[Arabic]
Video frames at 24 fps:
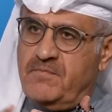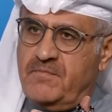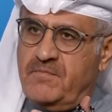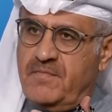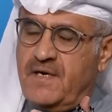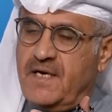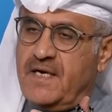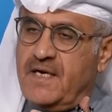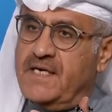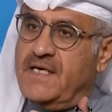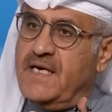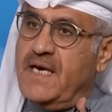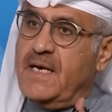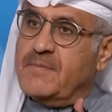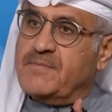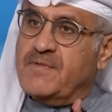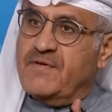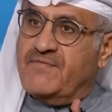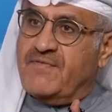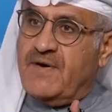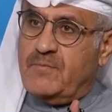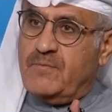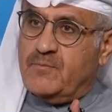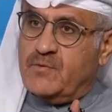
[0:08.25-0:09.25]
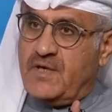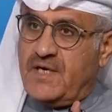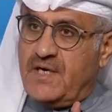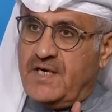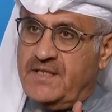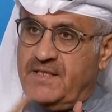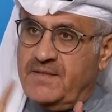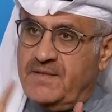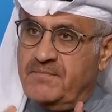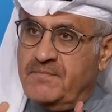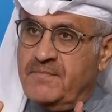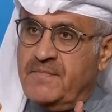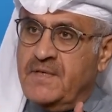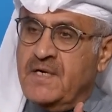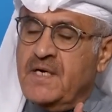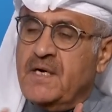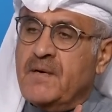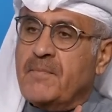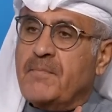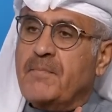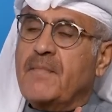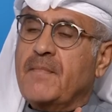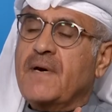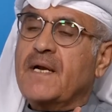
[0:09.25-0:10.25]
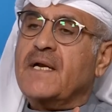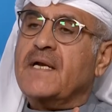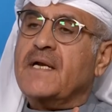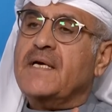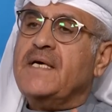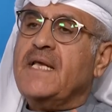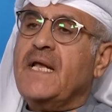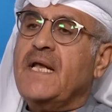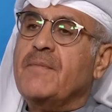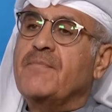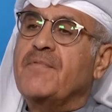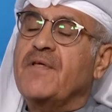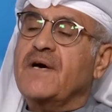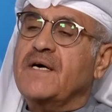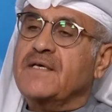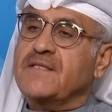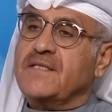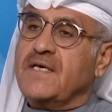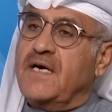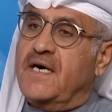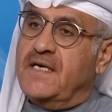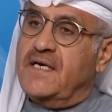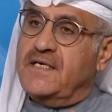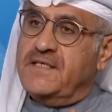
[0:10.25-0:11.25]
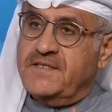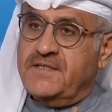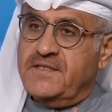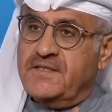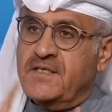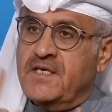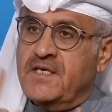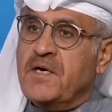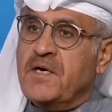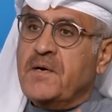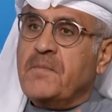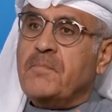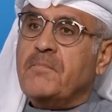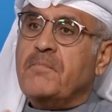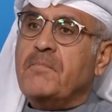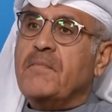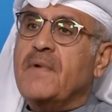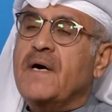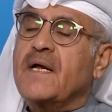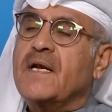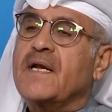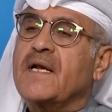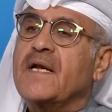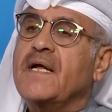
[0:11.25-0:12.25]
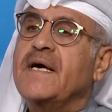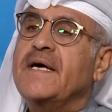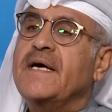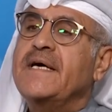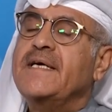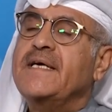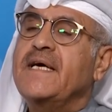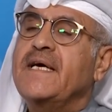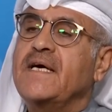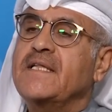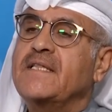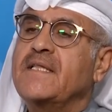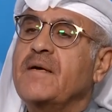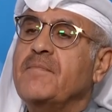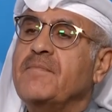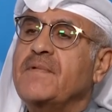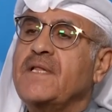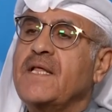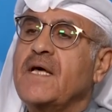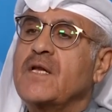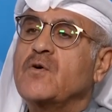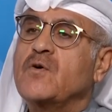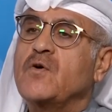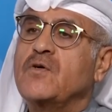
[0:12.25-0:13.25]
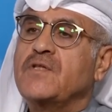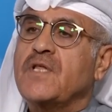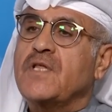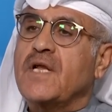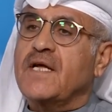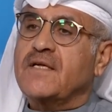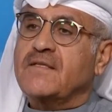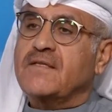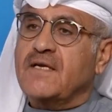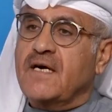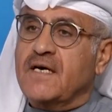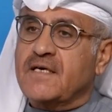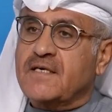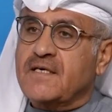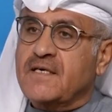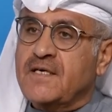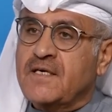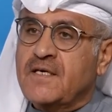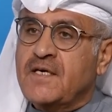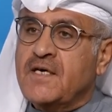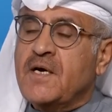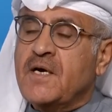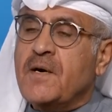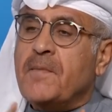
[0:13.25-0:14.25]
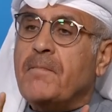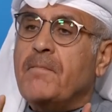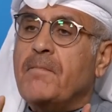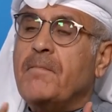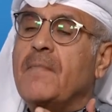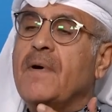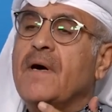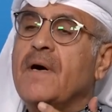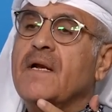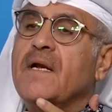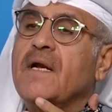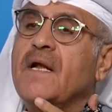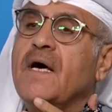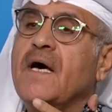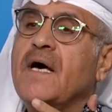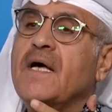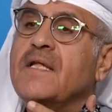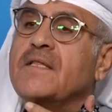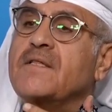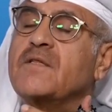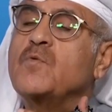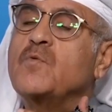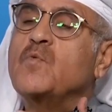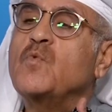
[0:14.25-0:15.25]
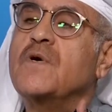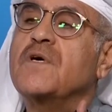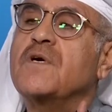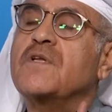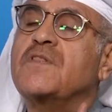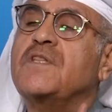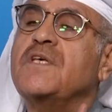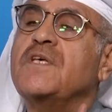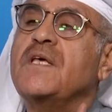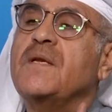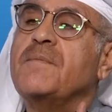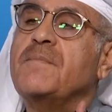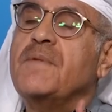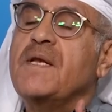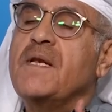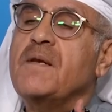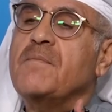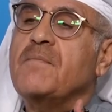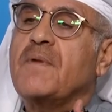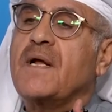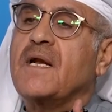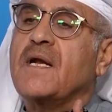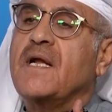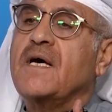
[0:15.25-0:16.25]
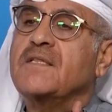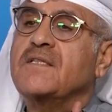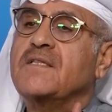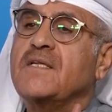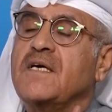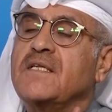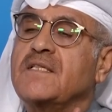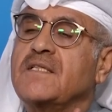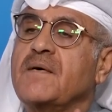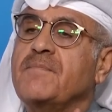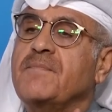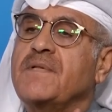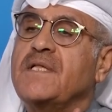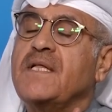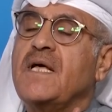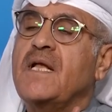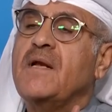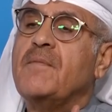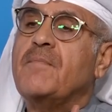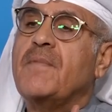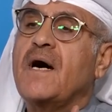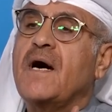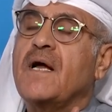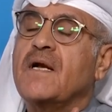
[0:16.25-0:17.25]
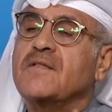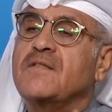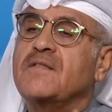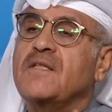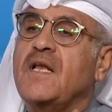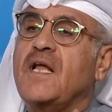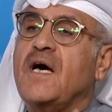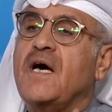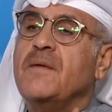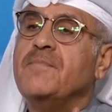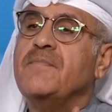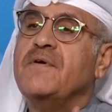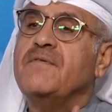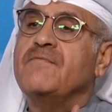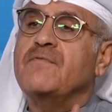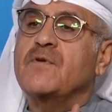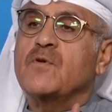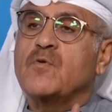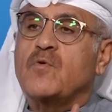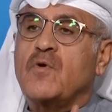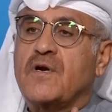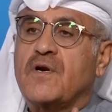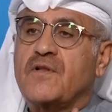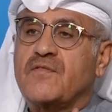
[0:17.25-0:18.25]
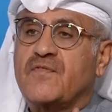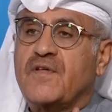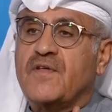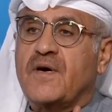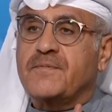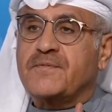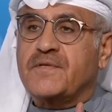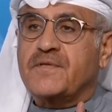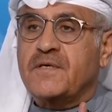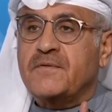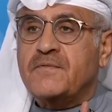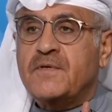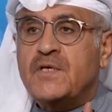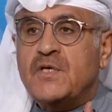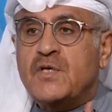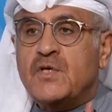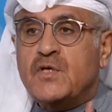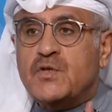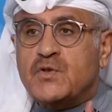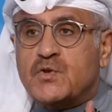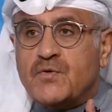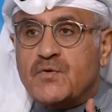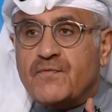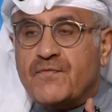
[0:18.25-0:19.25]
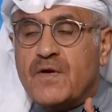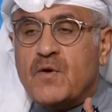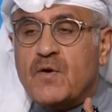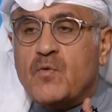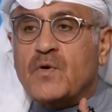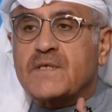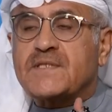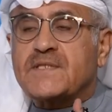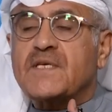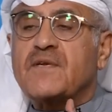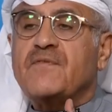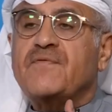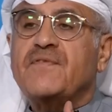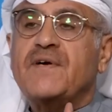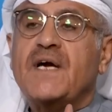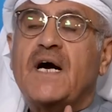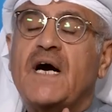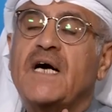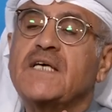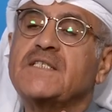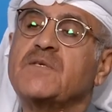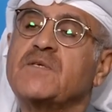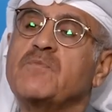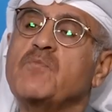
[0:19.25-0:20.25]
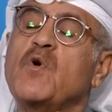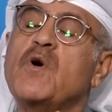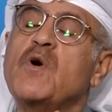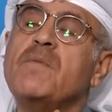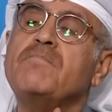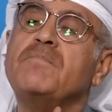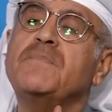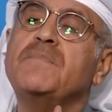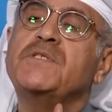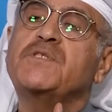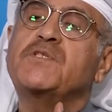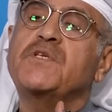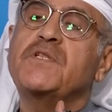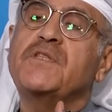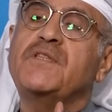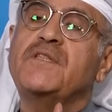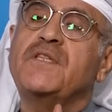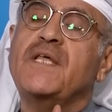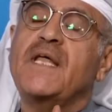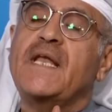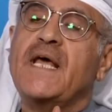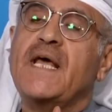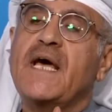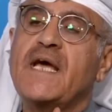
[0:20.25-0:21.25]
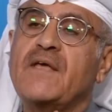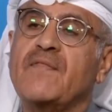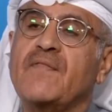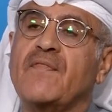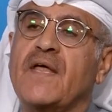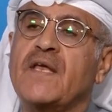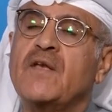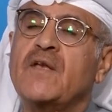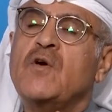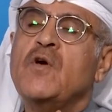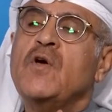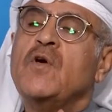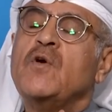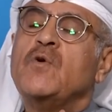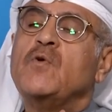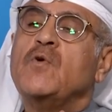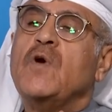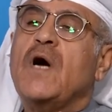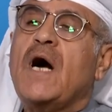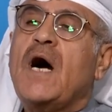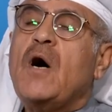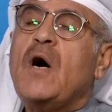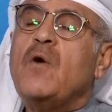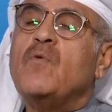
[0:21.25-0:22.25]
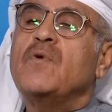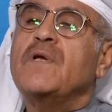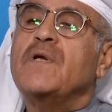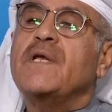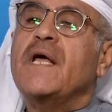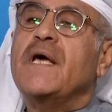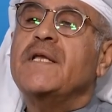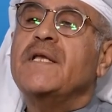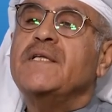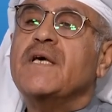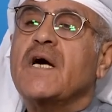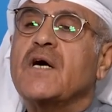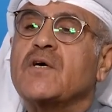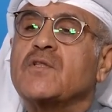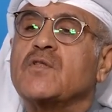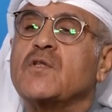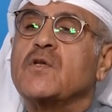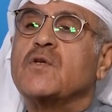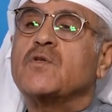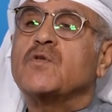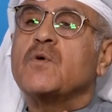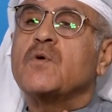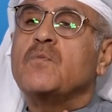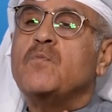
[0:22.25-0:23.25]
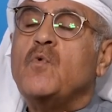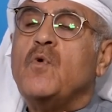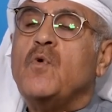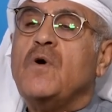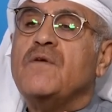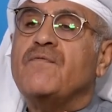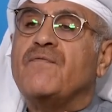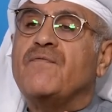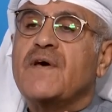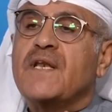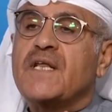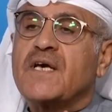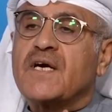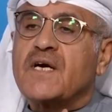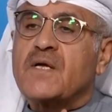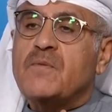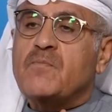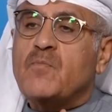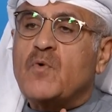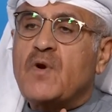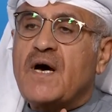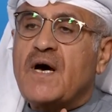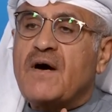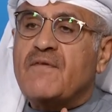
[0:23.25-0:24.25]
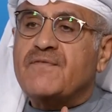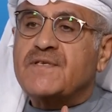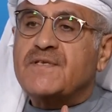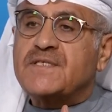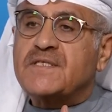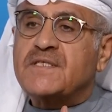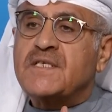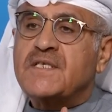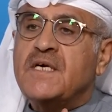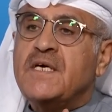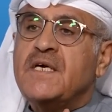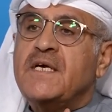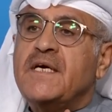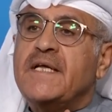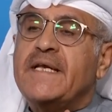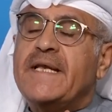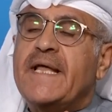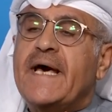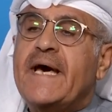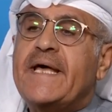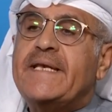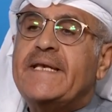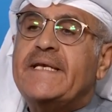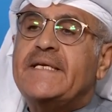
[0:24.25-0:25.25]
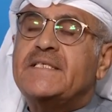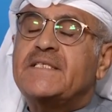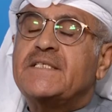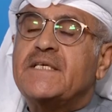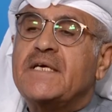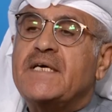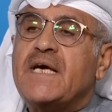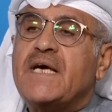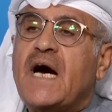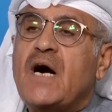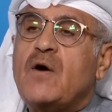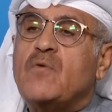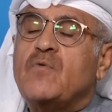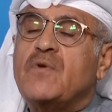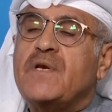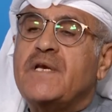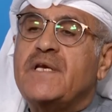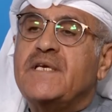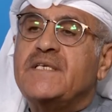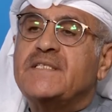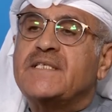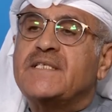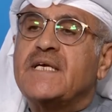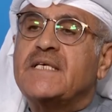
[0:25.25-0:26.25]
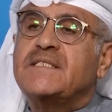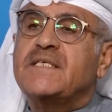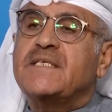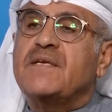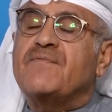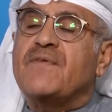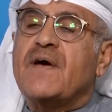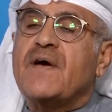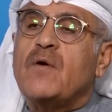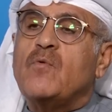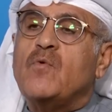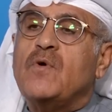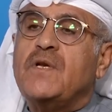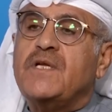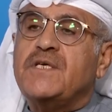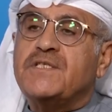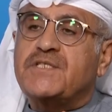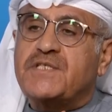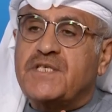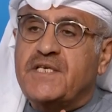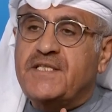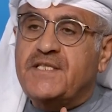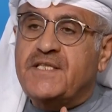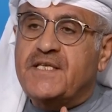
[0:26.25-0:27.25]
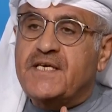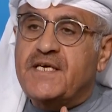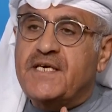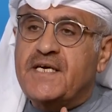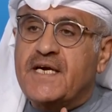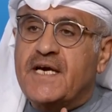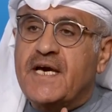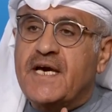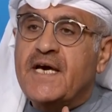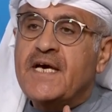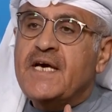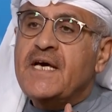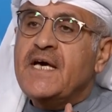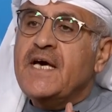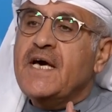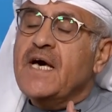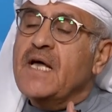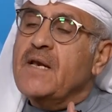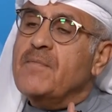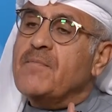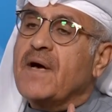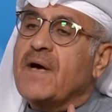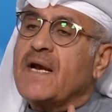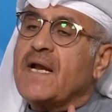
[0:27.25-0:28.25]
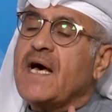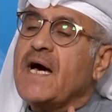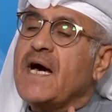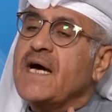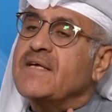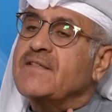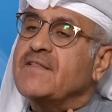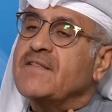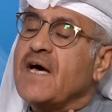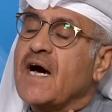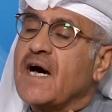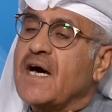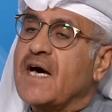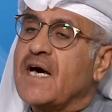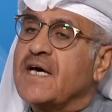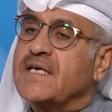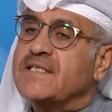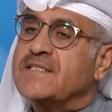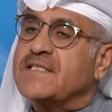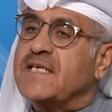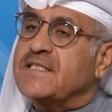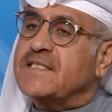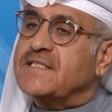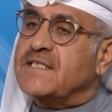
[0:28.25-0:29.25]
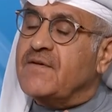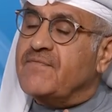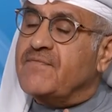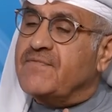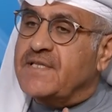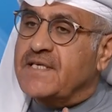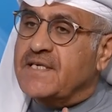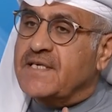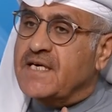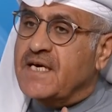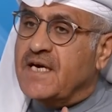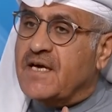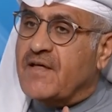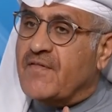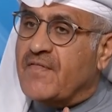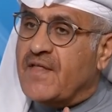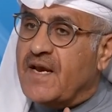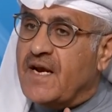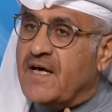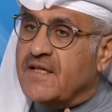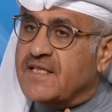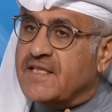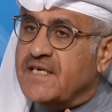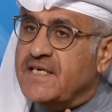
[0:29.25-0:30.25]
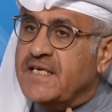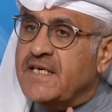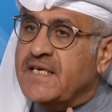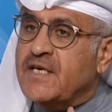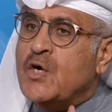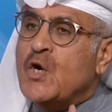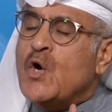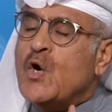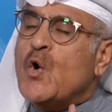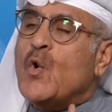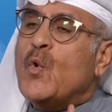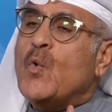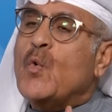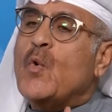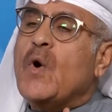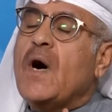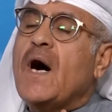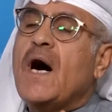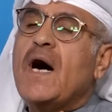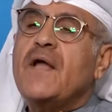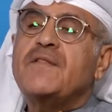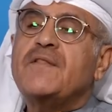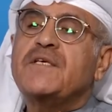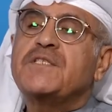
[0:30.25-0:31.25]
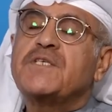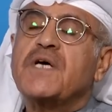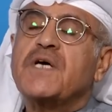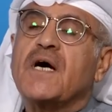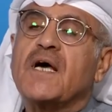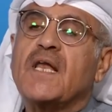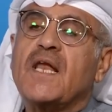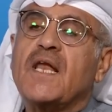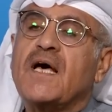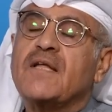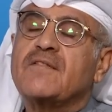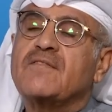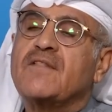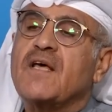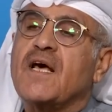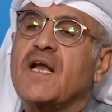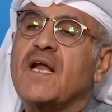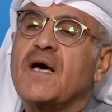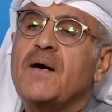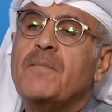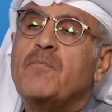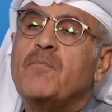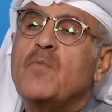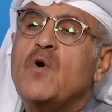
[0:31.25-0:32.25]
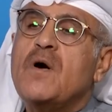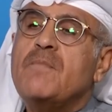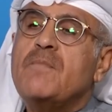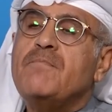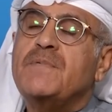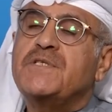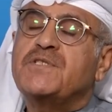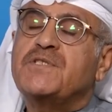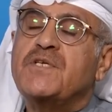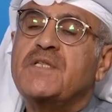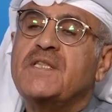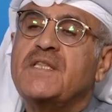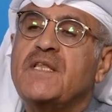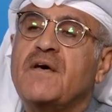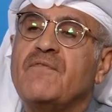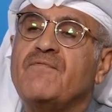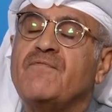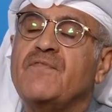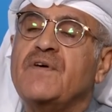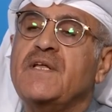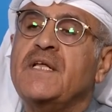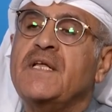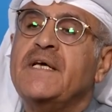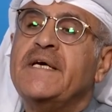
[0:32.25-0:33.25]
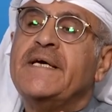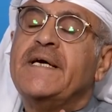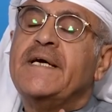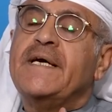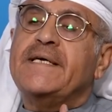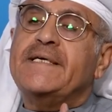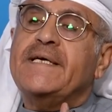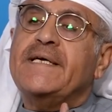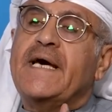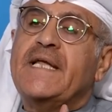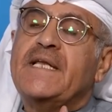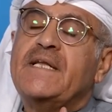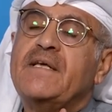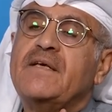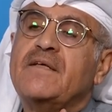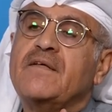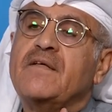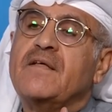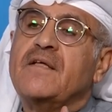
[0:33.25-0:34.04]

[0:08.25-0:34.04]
مره يلعب دفاع متقدم مره يلعب ضغط عالي مره يعتمد على الكونتر اتاك مرات وكثير من المرات يعتمد على مهارة اللاعبين في الكور الثابتة شوف الوصل في حاجة مهمة جدا أيضا يحاول أن يقتل طموح الفريق المنافس لأن يحاول أن يسجل في أول 20 دقيقة المرة هاي تأخر سجل في دقيقة 30 وهذه شغلات ترى مهمة جدا في يعني